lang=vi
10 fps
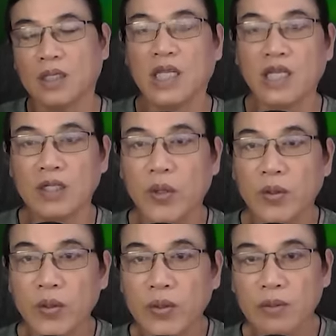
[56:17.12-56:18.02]
Thiên
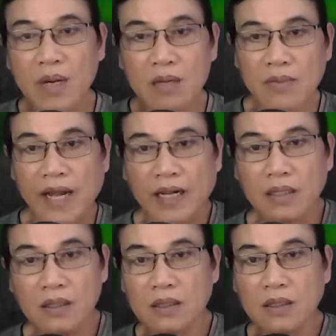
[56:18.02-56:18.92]
Vũ bất
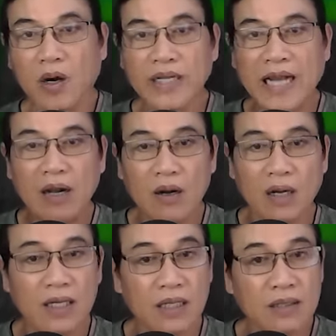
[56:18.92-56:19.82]
mãn gọi cả
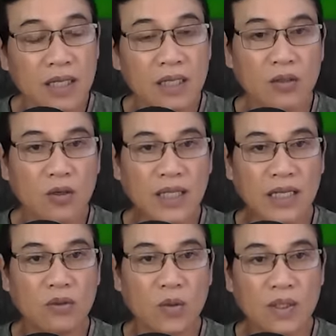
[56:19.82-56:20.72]
họ lẫn tên của
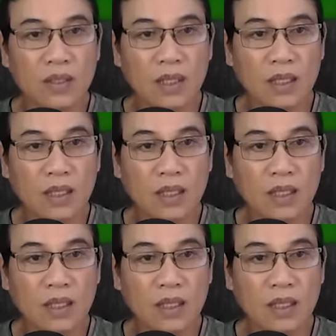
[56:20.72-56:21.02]
Thành Quân.